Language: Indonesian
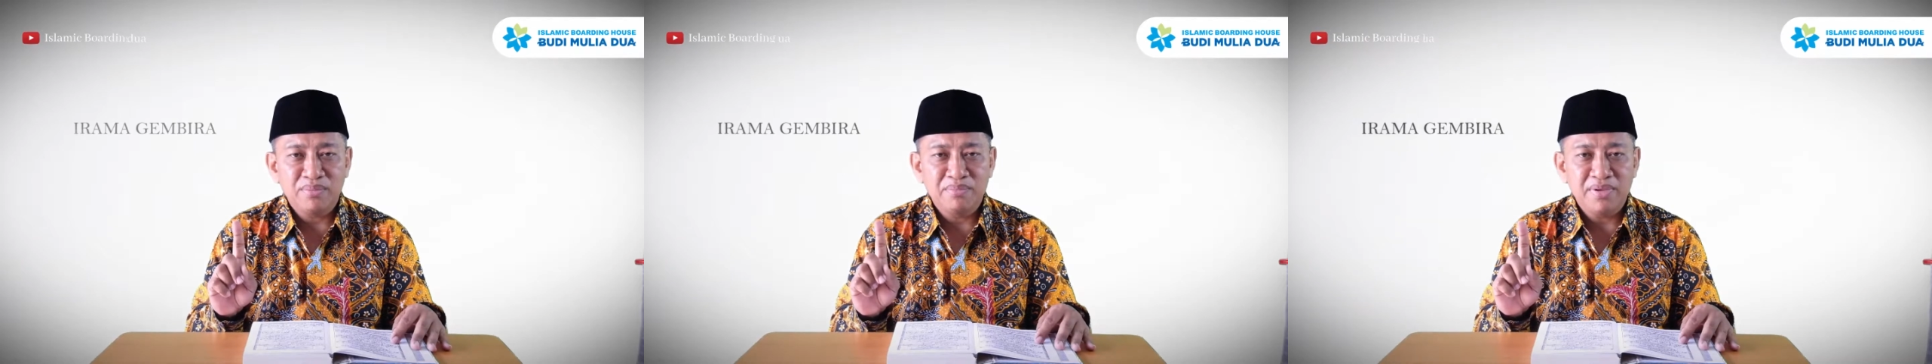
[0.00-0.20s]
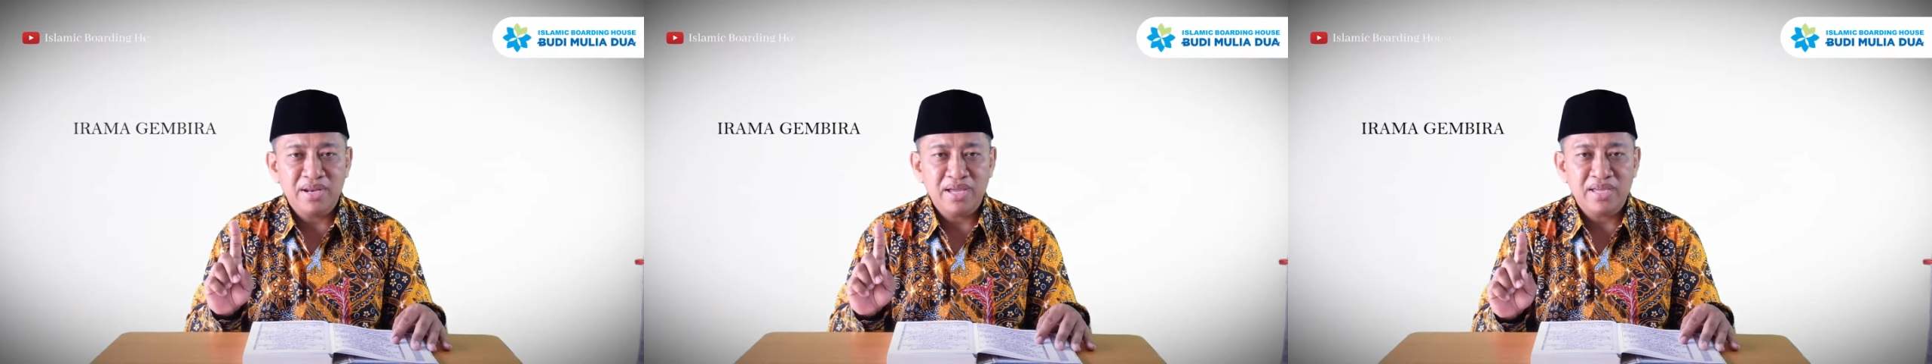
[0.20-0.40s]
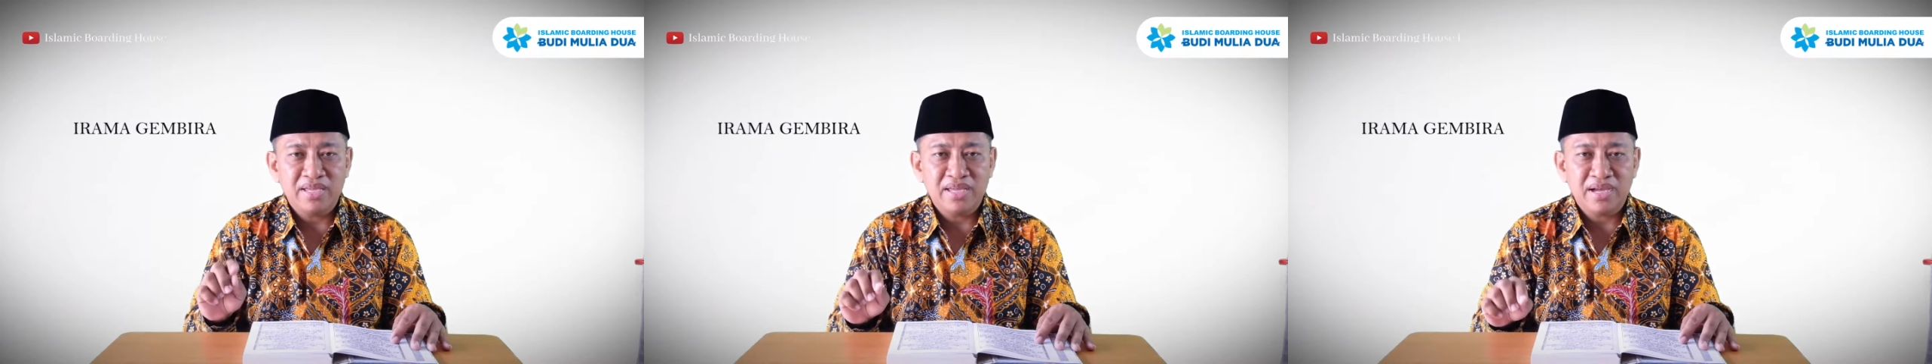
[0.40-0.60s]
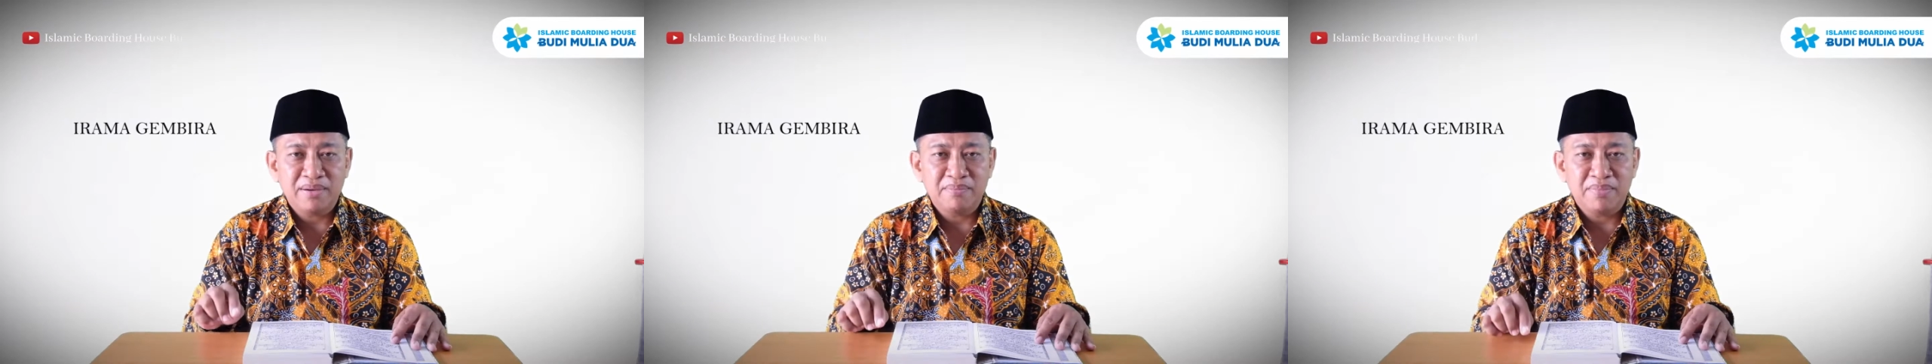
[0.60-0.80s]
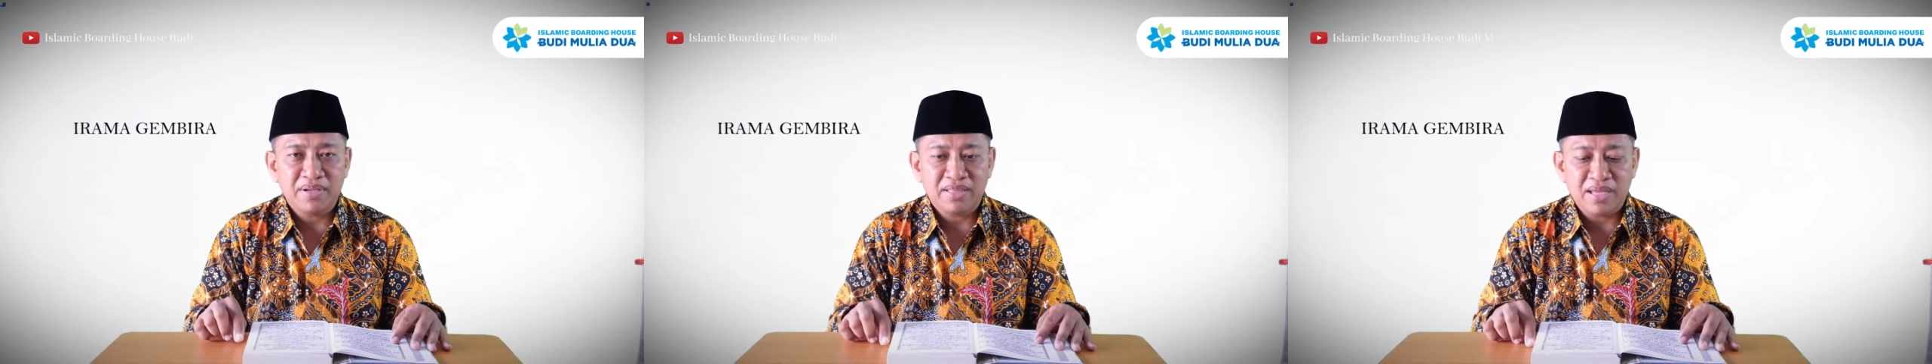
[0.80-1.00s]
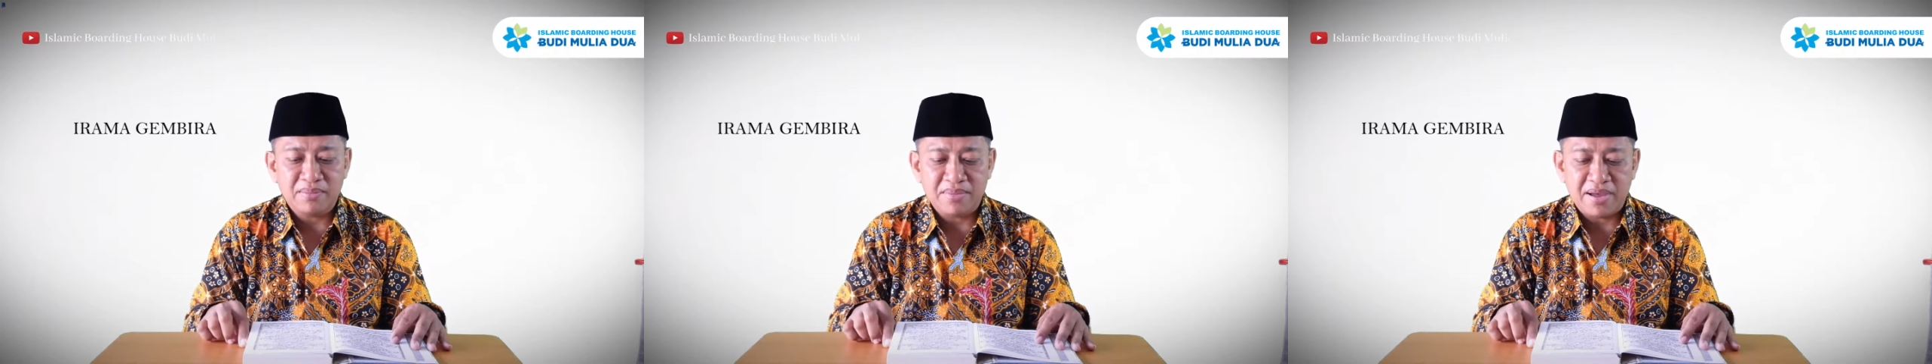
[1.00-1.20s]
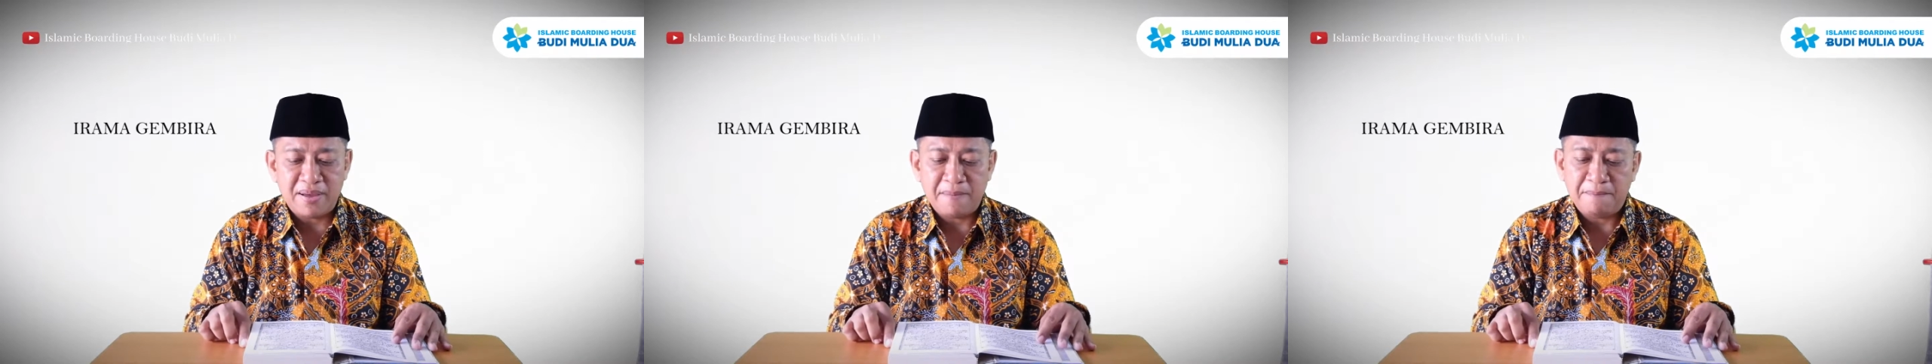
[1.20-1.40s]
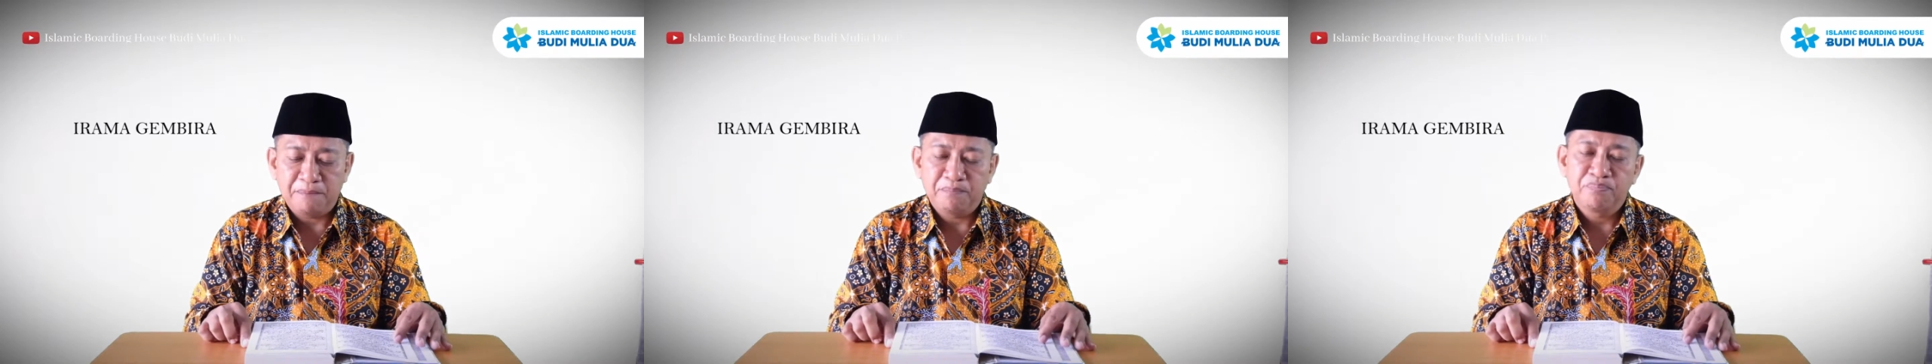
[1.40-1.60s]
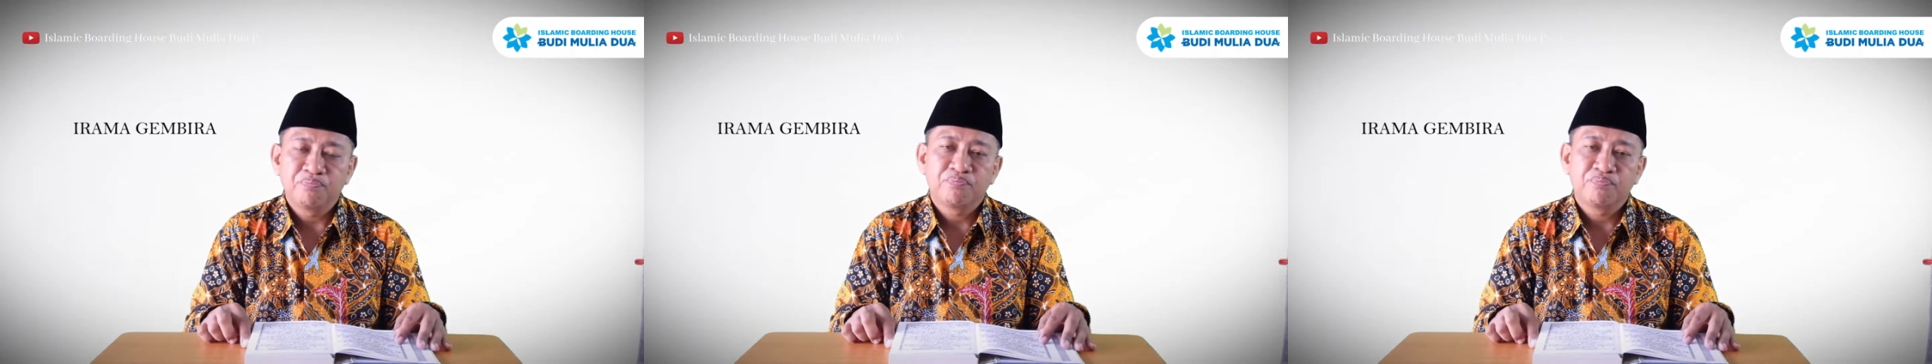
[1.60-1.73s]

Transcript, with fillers: gembira yang pertama.